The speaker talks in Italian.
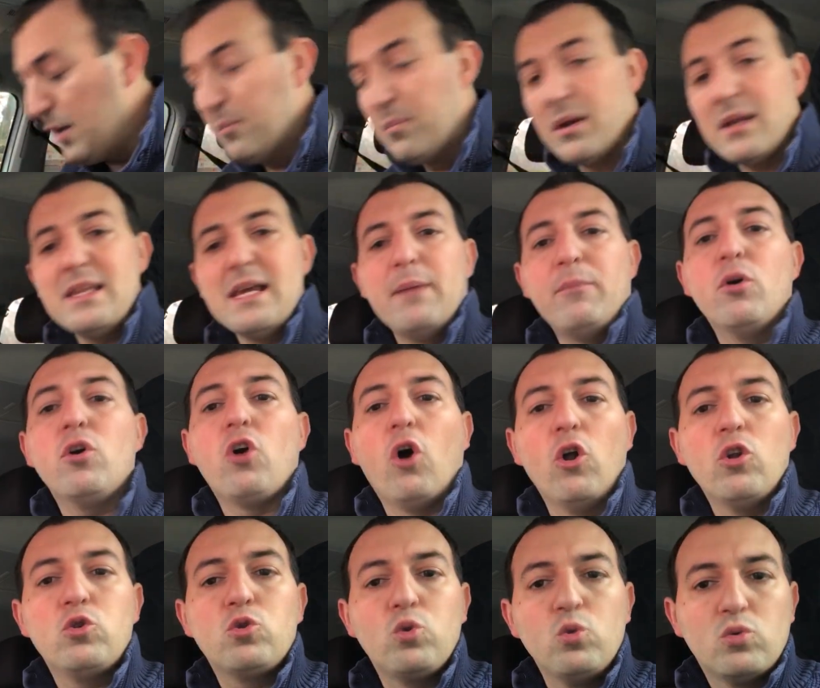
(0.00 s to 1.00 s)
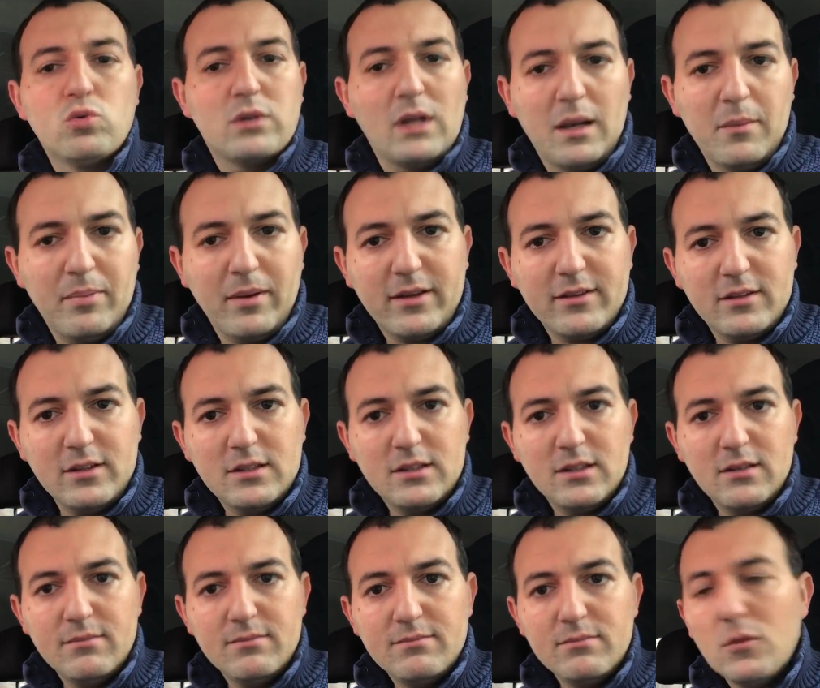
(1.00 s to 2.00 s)
Prendiamo gol tutte le
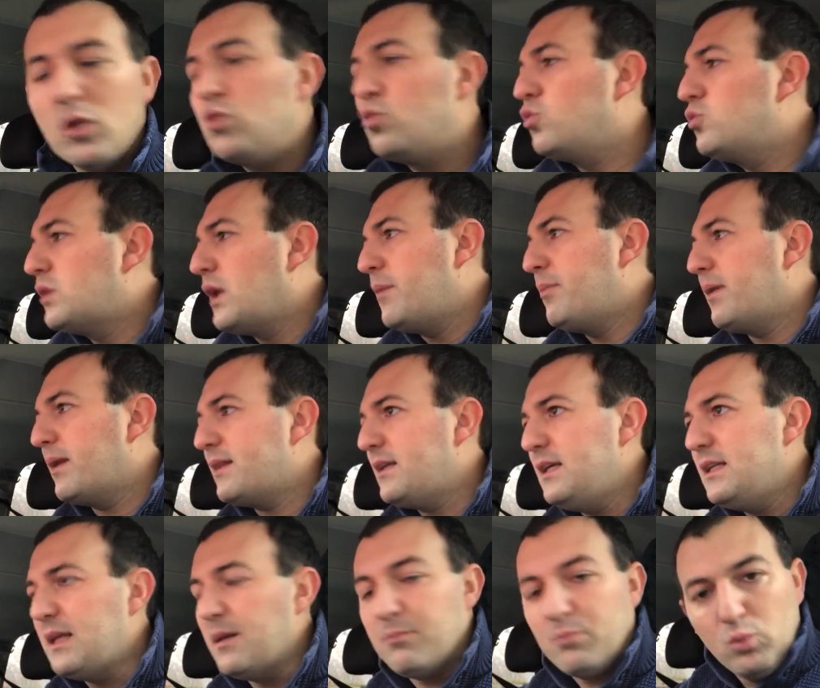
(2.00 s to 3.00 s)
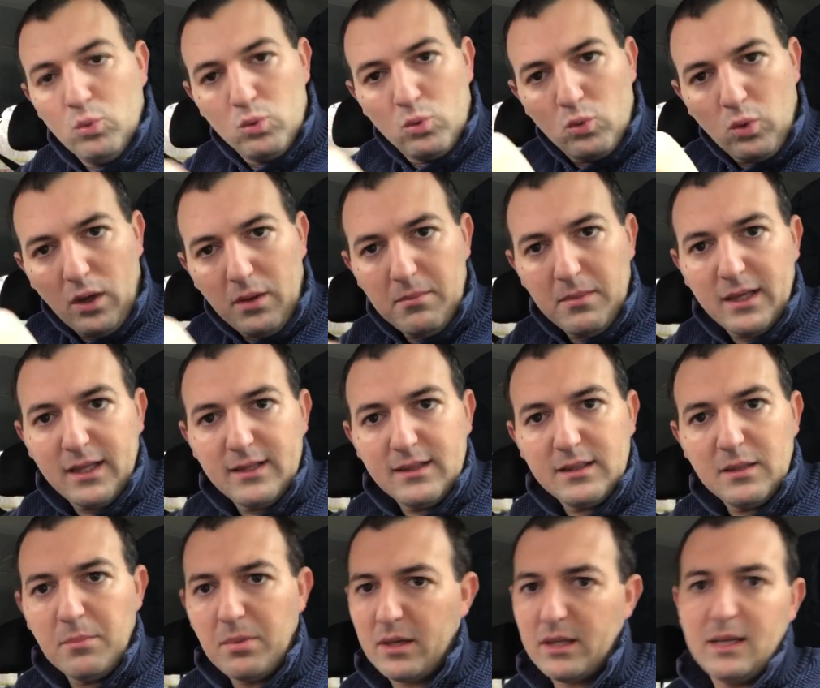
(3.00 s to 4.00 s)
partite. Noi tutte le partite
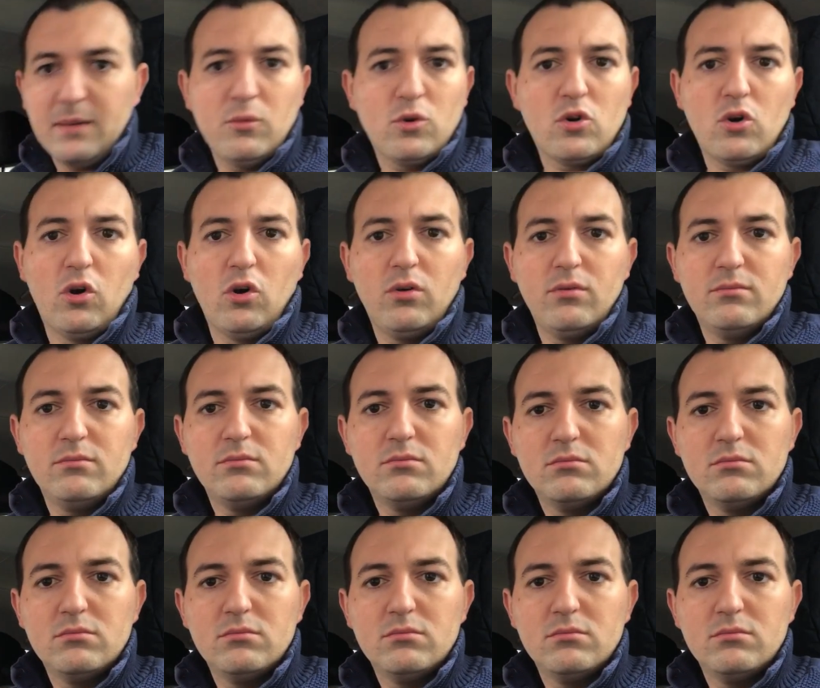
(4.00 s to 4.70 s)
puntualmente prendiamo gol.